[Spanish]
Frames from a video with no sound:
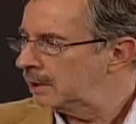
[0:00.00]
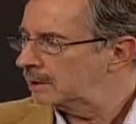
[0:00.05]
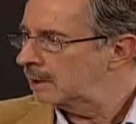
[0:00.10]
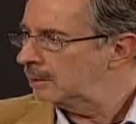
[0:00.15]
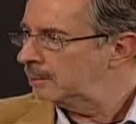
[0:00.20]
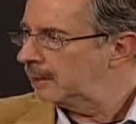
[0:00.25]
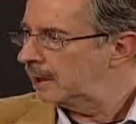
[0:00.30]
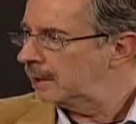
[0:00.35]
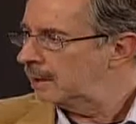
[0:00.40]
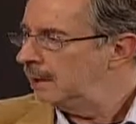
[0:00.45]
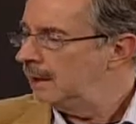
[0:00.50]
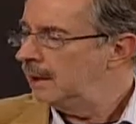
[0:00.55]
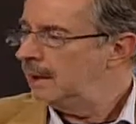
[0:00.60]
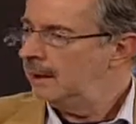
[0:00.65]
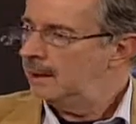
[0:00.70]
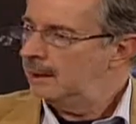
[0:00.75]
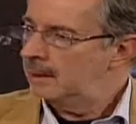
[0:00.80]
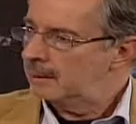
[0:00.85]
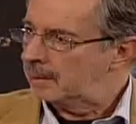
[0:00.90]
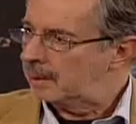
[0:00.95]
también,
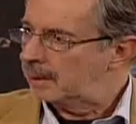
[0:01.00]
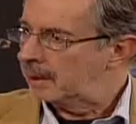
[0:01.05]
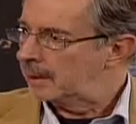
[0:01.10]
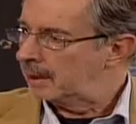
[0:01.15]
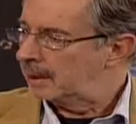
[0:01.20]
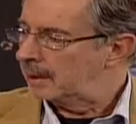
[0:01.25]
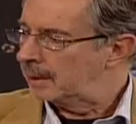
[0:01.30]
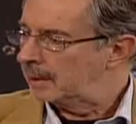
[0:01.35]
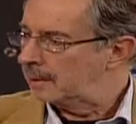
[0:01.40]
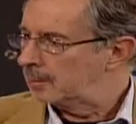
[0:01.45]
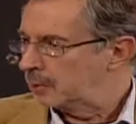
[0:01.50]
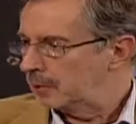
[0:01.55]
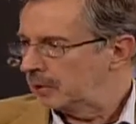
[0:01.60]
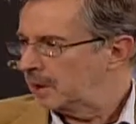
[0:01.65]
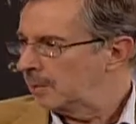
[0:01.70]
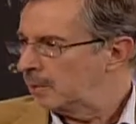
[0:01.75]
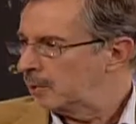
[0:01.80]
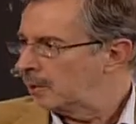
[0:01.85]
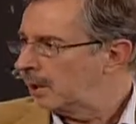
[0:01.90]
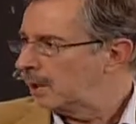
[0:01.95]
eh, por
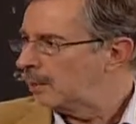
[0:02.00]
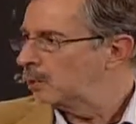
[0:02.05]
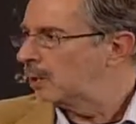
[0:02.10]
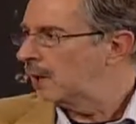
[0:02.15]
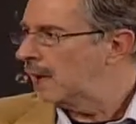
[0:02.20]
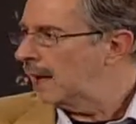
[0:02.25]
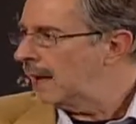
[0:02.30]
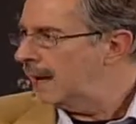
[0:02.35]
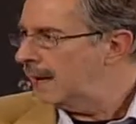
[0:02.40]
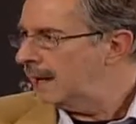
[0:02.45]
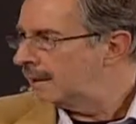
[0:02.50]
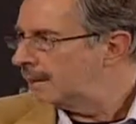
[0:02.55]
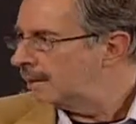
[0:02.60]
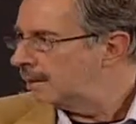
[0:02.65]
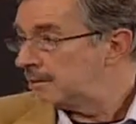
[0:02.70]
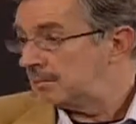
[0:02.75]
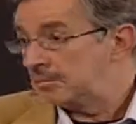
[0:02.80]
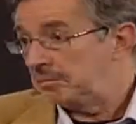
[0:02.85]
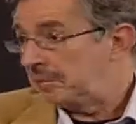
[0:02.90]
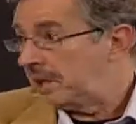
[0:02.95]
ejemplo,
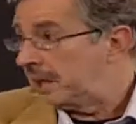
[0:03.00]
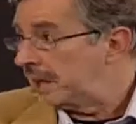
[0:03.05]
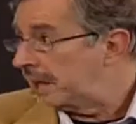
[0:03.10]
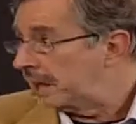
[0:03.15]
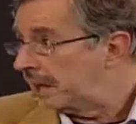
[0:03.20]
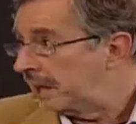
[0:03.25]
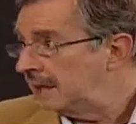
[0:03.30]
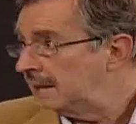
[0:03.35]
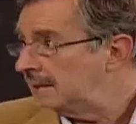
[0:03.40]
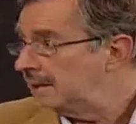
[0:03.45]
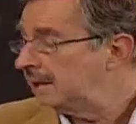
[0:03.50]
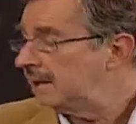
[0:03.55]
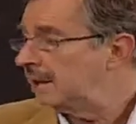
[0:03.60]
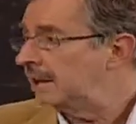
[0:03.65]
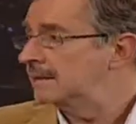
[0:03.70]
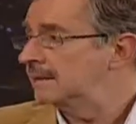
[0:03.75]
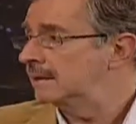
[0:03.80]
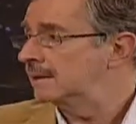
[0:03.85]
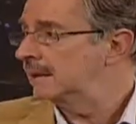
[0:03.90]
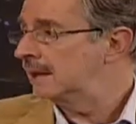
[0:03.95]
laboral, energética,
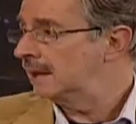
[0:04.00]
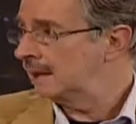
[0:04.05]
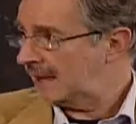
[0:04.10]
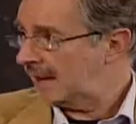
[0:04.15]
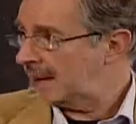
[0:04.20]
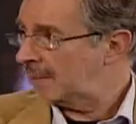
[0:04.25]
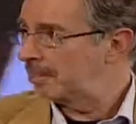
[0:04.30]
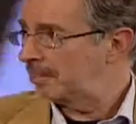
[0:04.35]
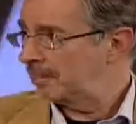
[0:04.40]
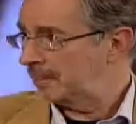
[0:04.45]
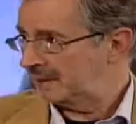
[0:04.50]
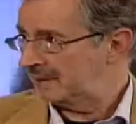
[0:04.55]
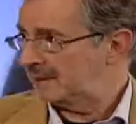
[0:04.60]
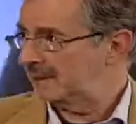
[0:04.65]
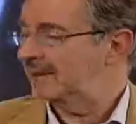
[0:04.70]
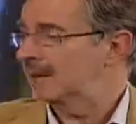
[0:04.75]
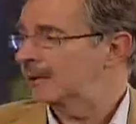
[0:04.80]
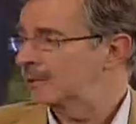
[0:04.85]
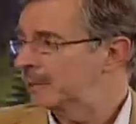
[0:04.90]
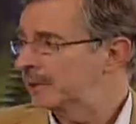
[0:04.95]
etcétera, que ha
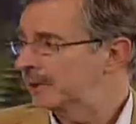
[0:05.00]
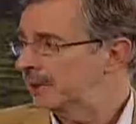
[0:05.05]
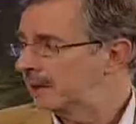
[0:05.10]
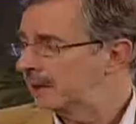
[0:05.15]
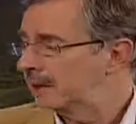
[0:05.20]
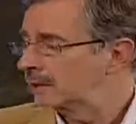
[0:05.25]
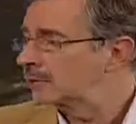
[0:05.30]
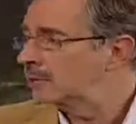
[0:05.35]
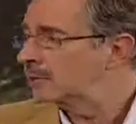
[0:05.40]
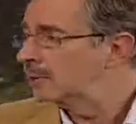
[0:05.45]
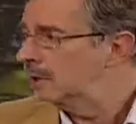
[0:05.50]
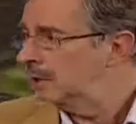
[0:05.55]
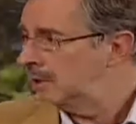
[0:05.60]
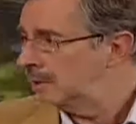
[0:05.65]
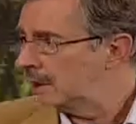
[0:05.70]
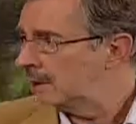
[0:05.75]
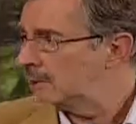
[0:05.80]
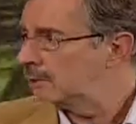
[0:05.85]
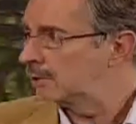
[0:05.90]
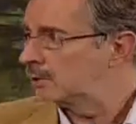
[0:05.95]
presentado Peña Nieto
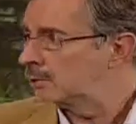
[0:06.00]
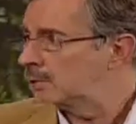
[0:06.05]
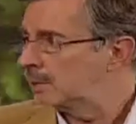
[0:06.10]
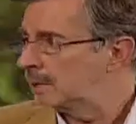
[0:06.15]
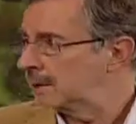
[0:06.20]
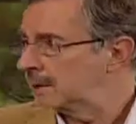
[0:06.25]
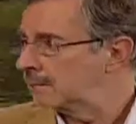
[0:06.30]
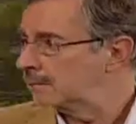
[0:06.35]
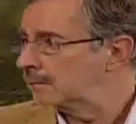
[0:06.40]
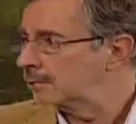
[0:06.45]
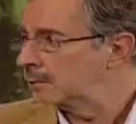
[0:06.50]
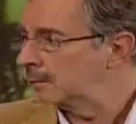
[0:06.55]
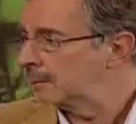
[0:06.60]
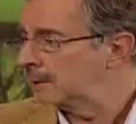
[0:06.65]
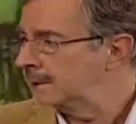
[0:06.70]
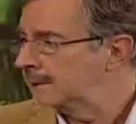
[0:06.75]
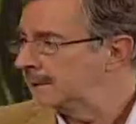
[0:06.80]
dentro de su plataforma.